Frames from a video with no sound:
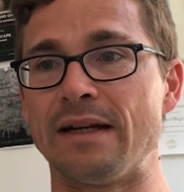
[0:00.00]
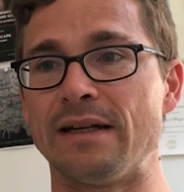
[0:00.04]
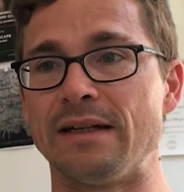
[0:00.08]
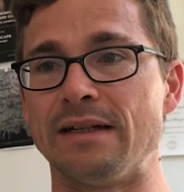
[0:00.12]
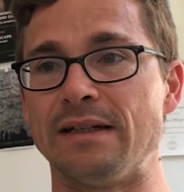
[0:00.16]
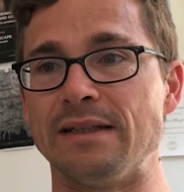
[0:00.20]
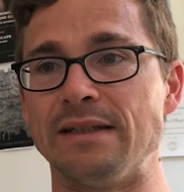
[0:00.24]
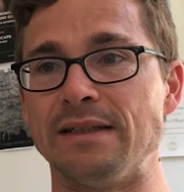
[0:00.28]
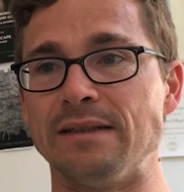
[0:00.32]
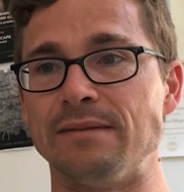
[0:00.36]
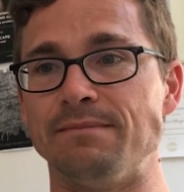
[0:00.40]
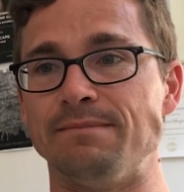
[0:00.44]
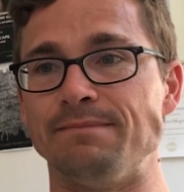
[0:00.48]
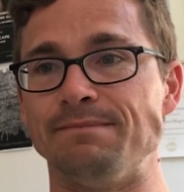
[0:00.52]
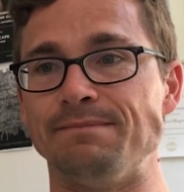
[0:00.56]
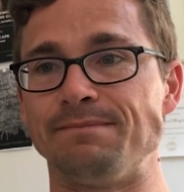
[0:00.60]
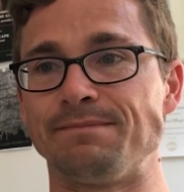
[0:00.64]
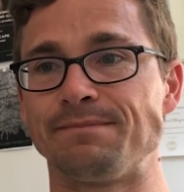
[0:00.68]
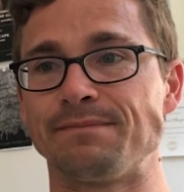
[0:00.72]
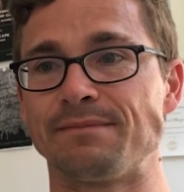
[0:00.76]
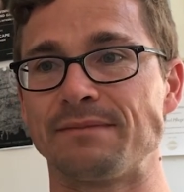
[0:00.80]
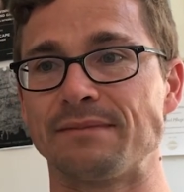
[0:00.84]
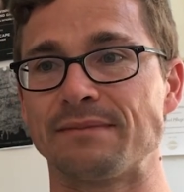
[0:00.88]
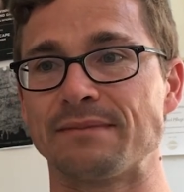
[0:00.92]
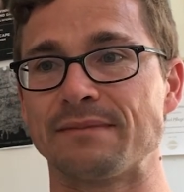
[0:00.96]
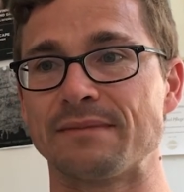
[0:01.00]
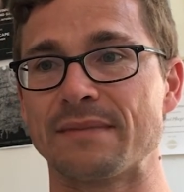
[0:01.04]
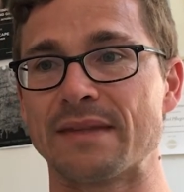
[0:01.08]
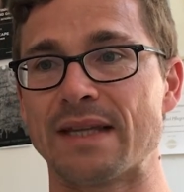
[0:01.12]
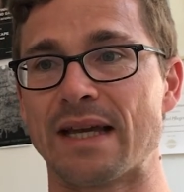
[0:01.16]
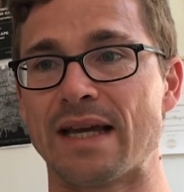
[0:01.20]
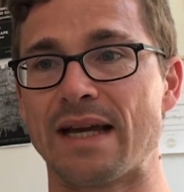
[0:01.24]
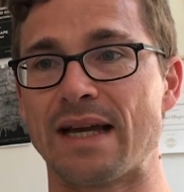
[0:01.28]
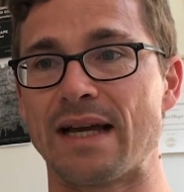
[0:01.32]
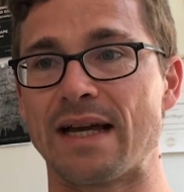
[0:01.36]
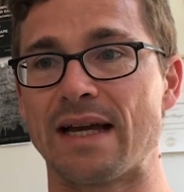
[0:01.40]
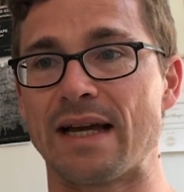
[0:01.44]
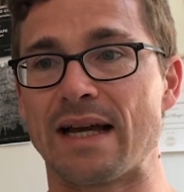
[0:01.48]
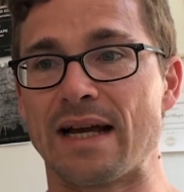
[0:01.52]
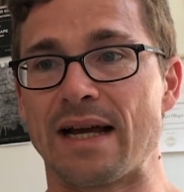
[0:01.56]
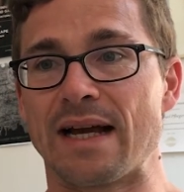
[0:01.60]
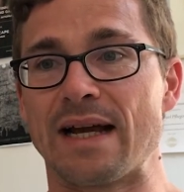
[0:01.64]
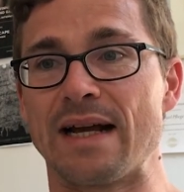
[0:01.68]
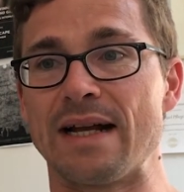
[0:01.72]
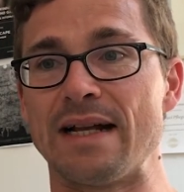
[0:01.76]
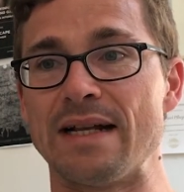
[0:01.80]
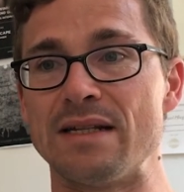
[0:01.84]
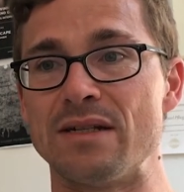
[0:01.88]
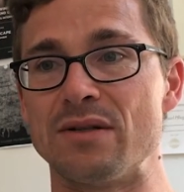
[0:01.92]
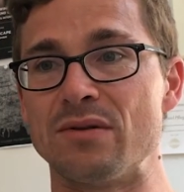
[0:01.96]
Ähm,
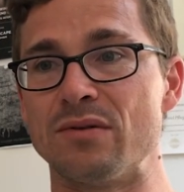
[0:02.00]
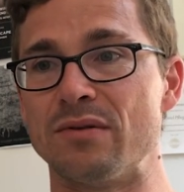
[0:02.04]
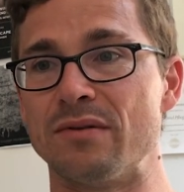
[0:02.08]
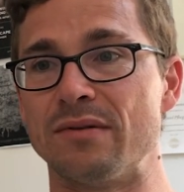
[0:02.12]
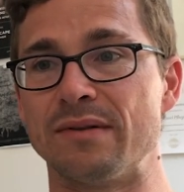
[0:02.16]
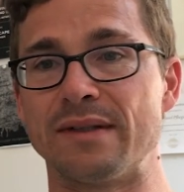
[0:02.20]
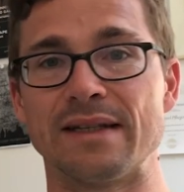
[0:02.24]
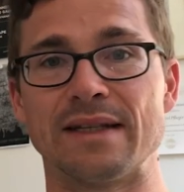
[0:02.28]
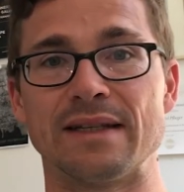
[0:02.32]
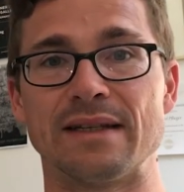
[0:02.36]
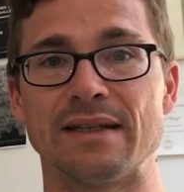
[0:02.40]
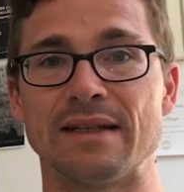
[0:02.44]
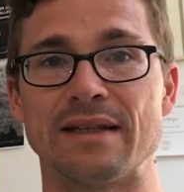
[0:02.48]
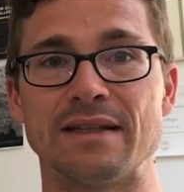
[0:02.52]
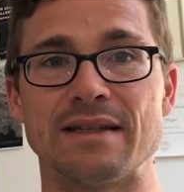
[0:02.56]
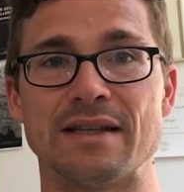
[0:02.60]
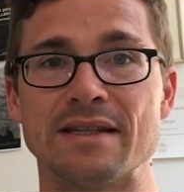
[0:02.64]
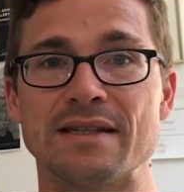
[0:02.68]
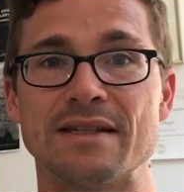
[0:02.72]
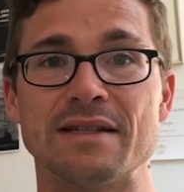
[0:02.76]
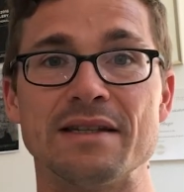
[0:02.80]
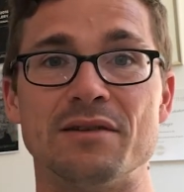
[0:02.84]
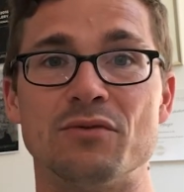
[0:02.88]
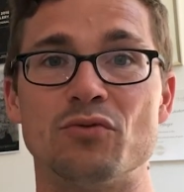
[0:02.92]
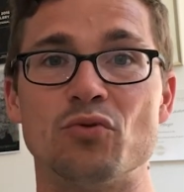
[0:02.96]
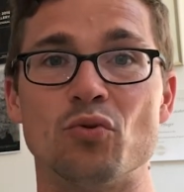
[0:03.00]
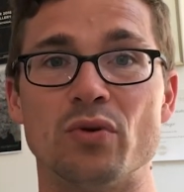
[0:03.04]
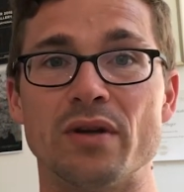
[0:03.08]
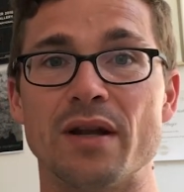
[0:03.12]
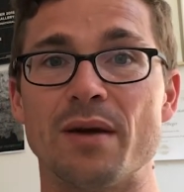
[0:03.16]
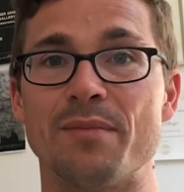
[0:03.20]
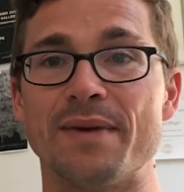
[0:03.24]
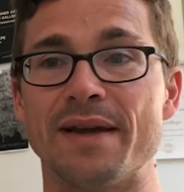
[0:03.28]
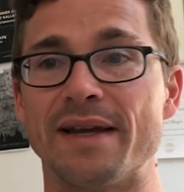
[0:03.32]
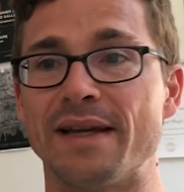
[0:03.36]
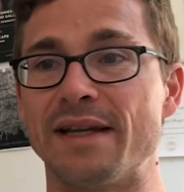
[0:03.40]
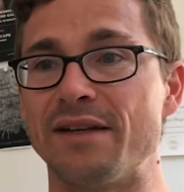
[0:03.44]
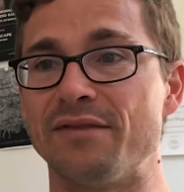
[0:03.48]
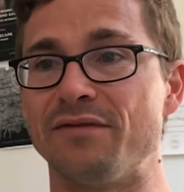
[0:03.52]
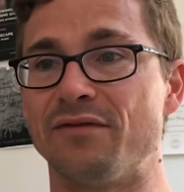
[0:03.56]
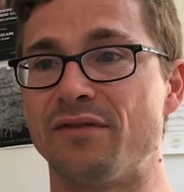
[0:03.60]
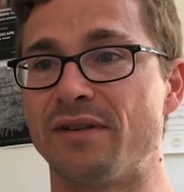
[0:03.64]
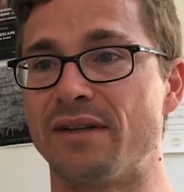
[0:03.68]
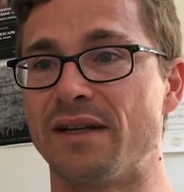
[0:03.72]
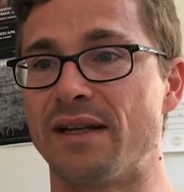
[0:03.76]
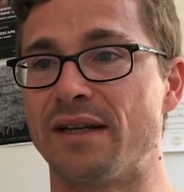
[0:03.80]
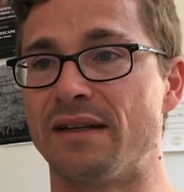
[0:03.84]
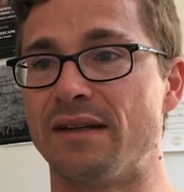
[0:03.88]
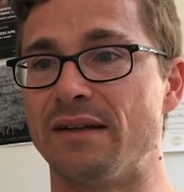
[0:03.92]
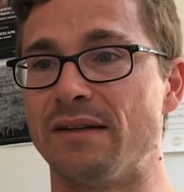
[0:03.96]
also das ist unabhängig
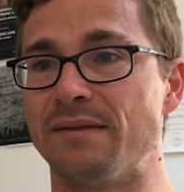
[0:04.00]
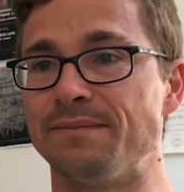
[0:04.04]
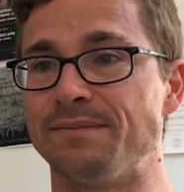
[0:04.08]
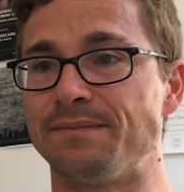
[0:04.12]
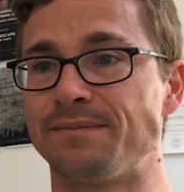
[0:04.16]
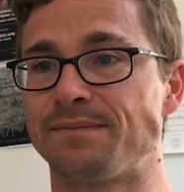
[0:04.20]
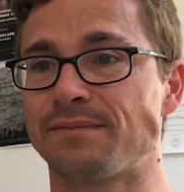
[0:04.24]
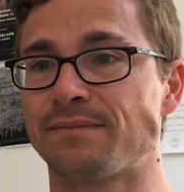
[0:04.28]
voneinander.